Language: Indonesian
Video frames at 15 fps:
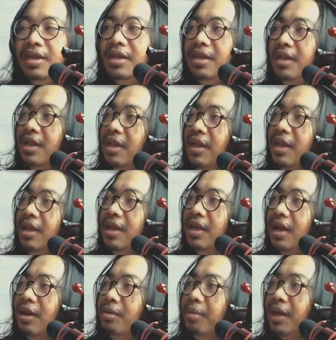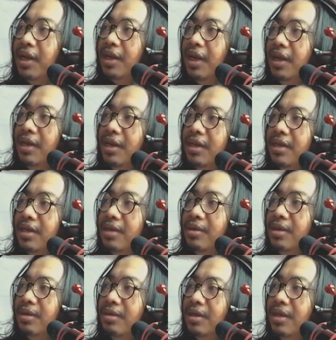jadi kalau pakai kain
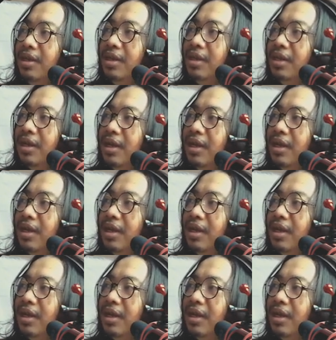resikonya seperti ini